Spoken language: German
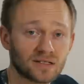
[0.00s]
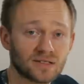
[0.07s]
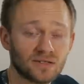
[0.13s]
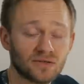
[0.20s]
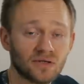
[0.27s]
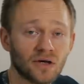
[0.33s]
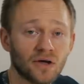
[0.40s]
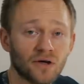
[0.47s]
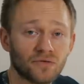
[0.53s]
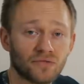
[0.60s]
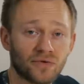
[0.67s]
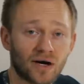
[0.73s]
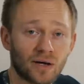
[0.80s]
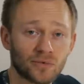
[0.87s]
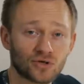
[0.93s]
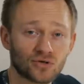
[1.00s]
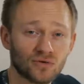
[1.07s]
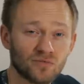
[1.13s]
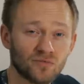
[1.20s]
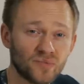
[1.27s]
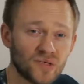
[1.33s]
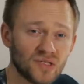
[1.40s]
dass die Farbe
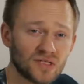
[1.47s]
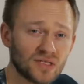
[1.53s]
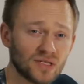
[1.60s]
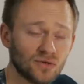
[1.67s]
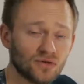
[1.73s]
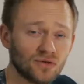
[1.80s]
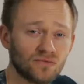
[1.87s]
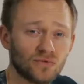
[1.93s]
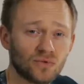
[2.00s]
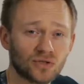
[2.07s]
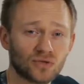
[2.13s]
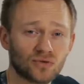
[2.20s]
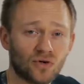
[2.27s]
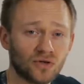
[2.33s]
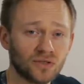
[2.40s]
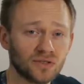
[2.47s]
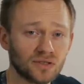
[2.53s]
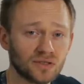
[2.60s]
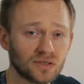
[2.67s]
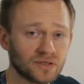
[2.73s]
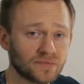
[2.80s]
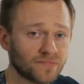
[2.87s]
schon ein bisschen irgendwo
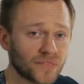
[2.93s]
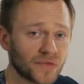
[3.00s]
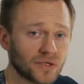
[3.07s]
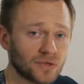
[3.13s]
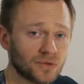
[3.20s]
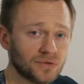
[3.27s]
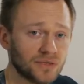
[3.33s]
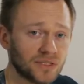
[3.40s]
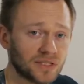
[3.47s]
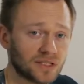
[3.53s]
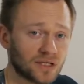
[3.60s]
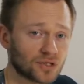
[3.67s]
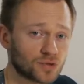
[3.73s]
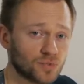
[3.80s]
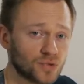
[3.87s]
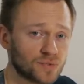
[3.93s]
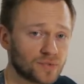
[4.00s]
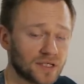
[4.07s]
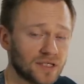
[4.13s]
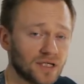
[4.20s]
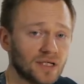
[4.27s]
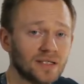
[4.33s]
getrocknet ist und ihr dann
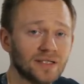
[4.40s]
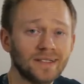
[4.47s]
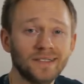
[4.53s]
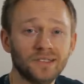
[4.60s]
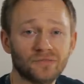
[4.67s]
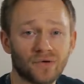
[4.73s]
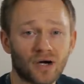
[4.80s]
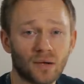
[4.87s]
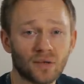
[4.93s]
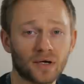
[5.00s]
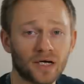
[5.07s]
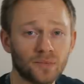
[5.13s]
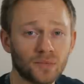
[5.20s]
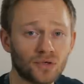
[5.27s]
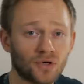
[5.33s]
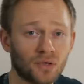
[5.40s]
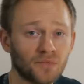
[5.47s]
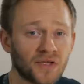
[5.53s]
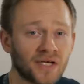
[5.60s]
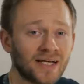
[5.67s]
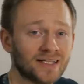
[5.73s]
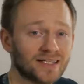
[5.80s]
Schmutzpartikel in die Farbe
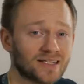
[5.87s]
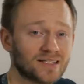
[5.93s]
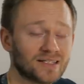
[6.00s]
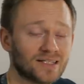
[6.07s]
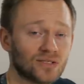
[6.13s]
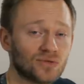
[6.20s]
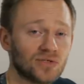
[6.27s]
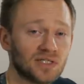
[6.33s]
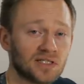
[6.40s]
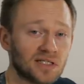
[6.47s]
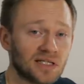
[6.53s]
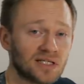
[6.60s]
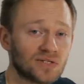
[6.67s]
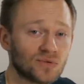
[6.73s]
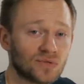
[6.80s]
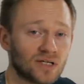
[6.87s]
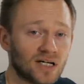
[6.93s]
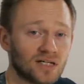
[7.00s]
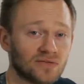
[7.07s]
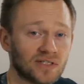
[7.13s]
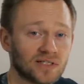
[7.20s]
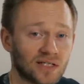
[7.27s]
reinbekommt. Das ist natürlich nicht so
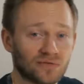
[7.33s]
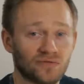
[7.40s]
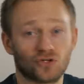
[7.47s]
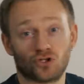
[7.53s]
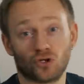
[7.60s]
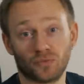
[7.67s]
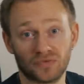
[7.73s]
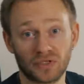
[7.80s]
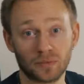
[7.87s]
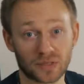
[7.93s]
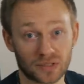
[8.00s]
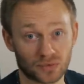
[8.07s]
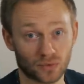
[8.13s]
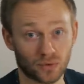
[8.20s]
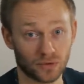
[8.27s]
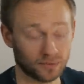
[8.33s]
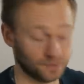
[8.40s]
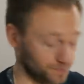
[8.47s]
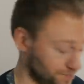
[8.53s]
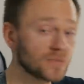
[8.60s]
geil, weil dann verstopft die Pistole.